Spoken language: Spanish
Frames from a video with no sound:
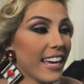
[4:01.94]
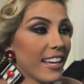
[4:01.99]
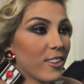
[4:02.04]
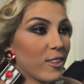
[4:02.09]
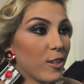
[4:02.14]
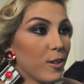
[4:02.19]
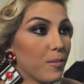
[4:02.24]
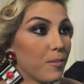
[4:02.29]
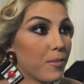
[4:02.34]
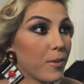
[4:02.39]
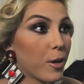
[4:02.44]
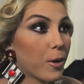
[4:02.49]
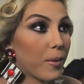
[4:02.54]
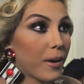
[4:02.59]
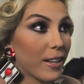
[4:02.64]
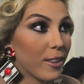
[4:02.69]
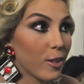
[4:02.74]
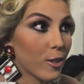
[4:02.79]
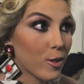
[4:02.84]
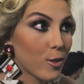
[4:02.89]
Estoy
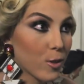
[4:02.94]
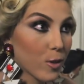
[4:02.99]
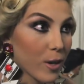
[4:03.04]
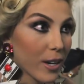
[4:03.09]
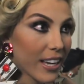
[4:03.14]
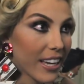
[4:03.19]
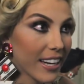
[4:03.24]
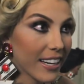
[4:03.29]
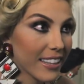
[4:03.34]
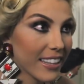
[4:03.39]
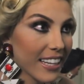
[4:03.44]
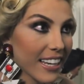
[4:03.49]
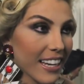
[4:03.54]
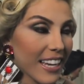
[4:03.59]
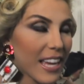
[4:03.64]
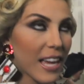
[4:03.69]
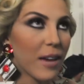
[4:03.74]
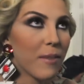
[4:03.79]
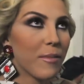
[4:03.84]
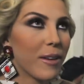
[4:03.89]
probando suerte,
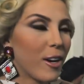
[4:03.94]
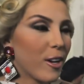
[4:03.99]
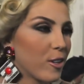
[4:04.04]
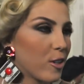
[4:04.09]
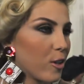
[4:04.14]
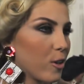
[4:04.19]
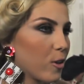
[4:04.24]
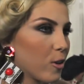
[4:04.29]
me lo estoy